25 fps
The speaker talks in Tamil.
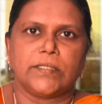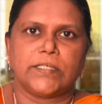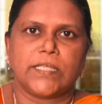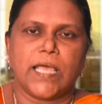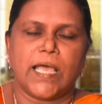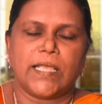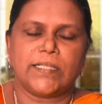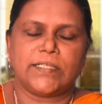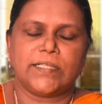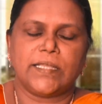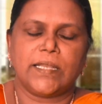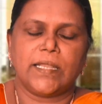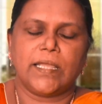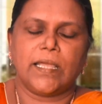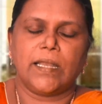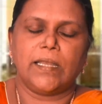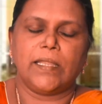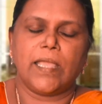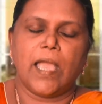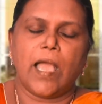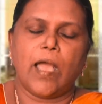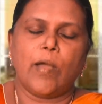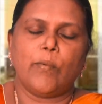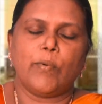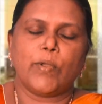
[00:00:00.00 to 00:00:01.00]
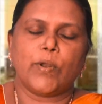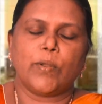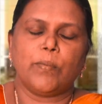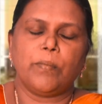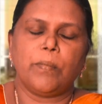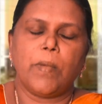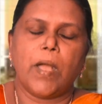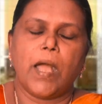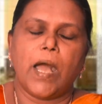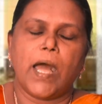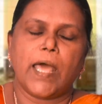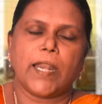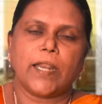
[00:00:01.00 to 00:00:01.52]
சாஸ்திரிகள் யாவரும்
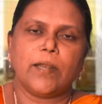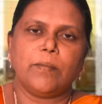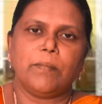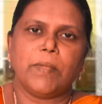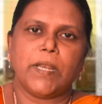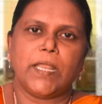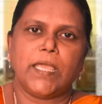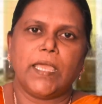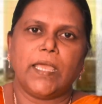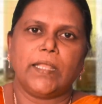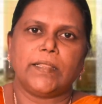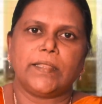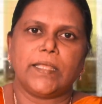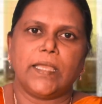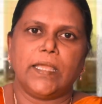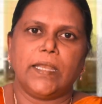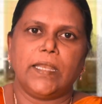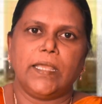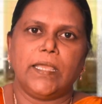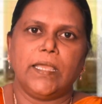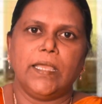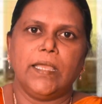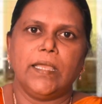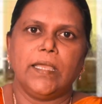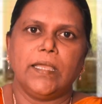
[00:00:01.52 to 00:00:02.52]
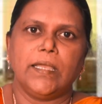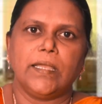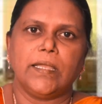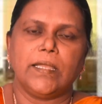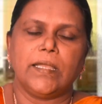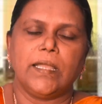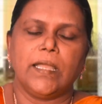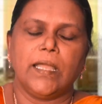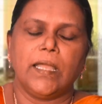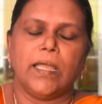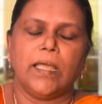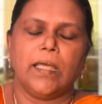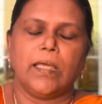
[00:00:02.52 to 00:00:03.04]
அரண்மனையை தேடி
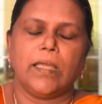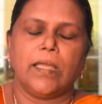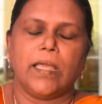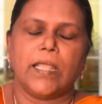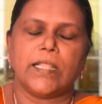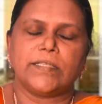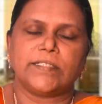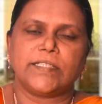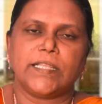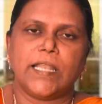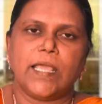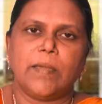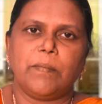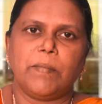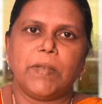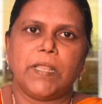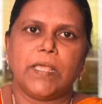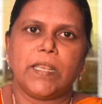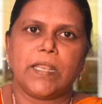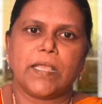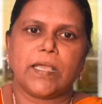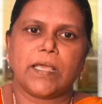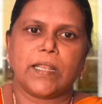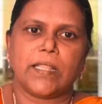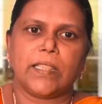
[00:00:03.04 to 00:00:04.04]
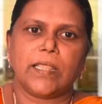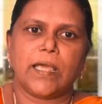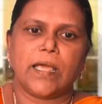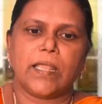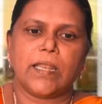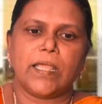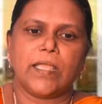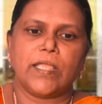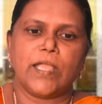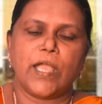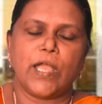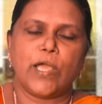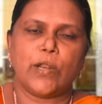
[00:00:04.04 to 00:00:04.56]
கிறிஸ்லேமில்
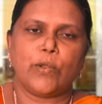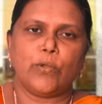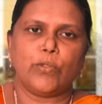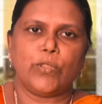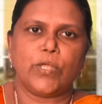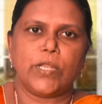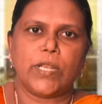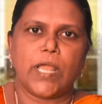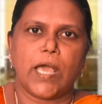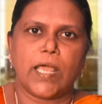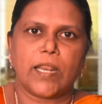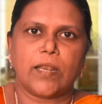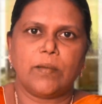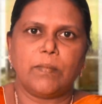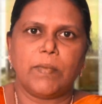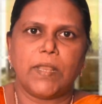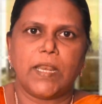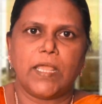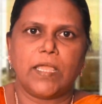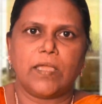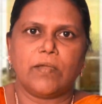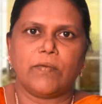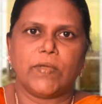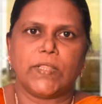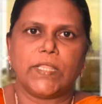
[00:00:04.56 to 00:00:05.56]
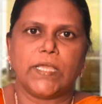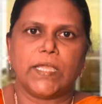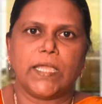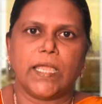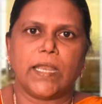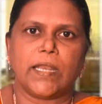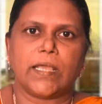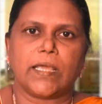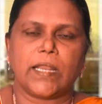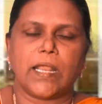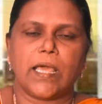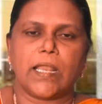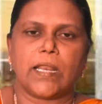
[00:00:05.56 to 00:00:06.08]
இருக்கிறதான ஏரோதின் அரண்மனைக்கு வந்து
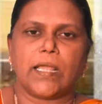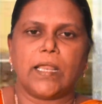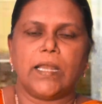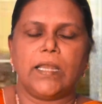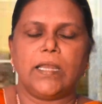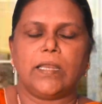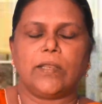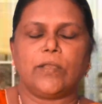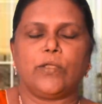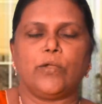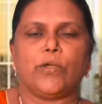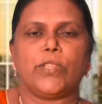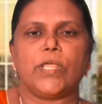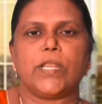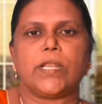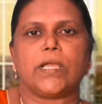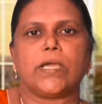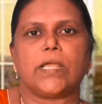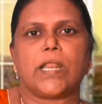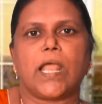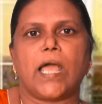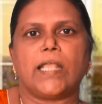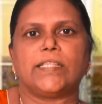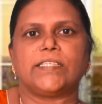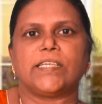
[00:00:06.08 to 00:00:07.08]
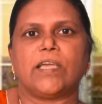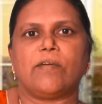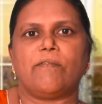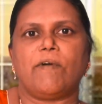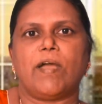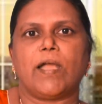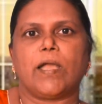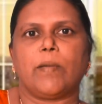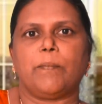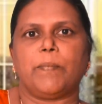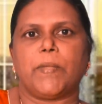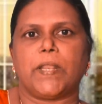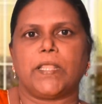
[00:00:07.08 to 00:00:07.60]
கேட்கிறார்கள் யூதருக்கு
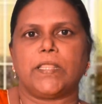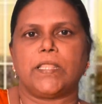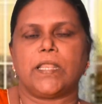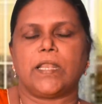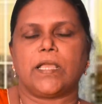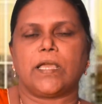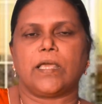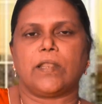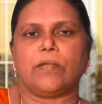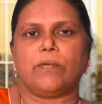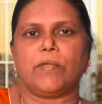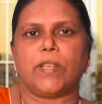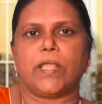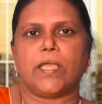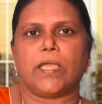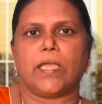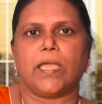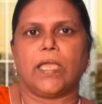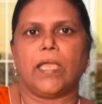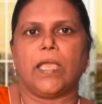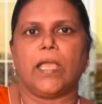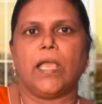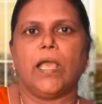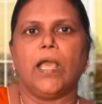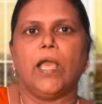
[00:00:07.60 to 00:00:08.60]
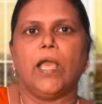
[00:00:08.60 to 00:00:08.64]
ராஜாவாக பிறந்திருக்கிறவர் இங்கே